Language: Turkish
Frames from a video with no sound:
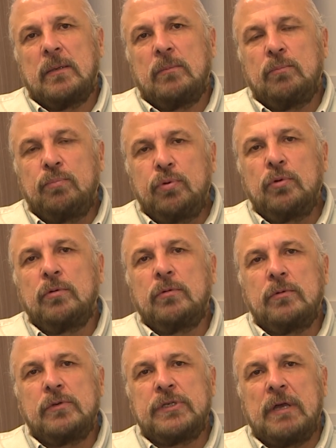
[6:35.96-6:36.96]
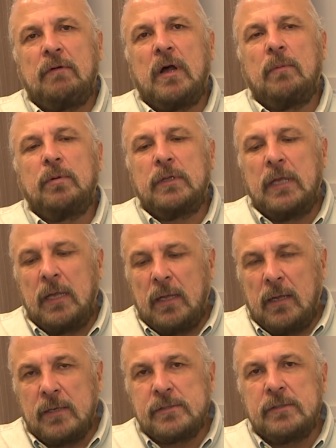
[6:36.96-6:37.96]
bunun cevabını
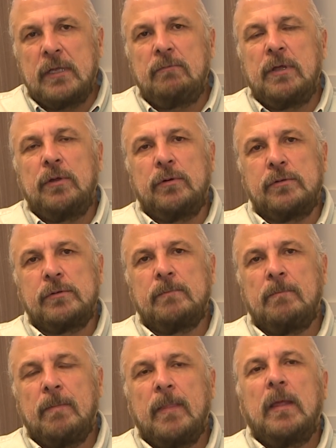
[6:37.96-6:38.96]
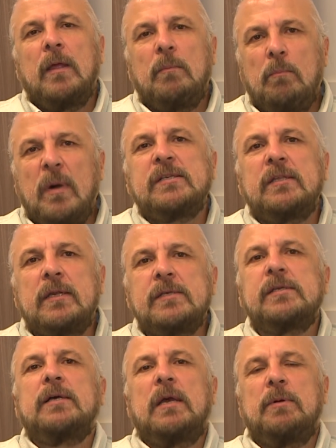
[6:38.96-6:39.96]
da aslında veriyoruz. Masada
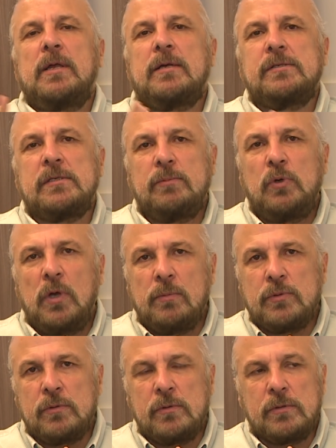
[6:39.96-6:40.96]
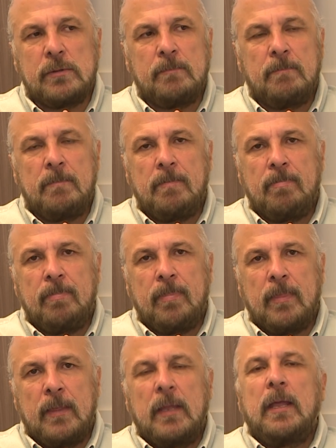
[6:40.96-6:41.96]
nasıl kaybedersiniz biliyor musunuz?
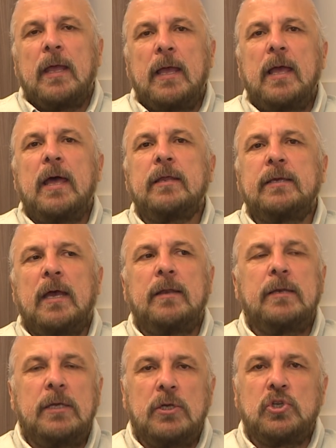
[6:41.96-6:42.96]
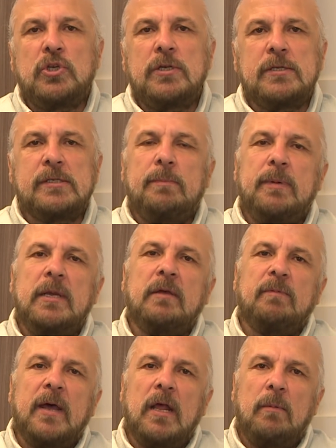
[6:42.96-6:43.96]
Eğer kendi içinizde
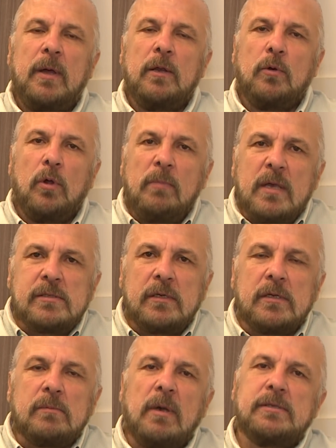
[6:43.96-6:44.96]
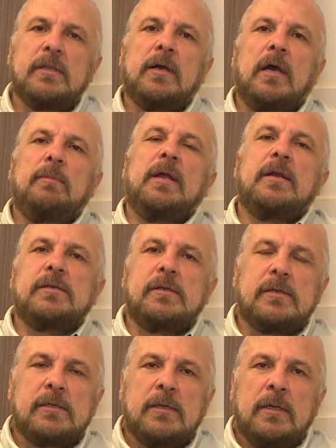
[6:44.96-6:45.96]
birlik beraberlik olmazsanız masa da
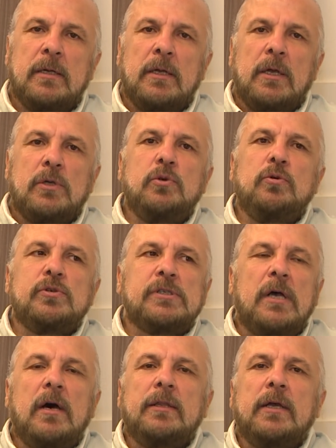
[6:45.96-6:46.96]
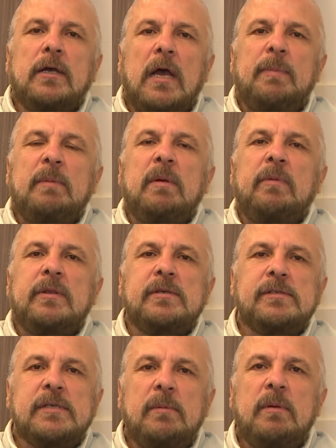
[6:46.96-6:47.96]
kaybedersiniz. Çünkü da
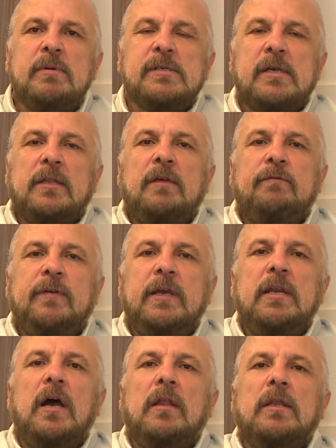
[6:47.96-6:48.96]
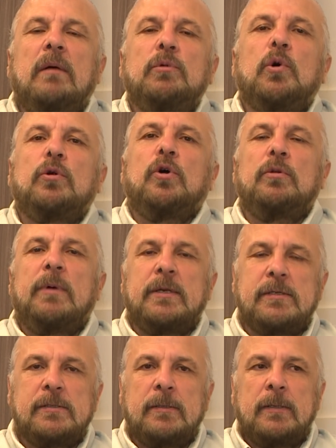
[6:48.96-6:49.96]
kaybetmemenizin sebebi zaten fiili anlamda orada olmanız.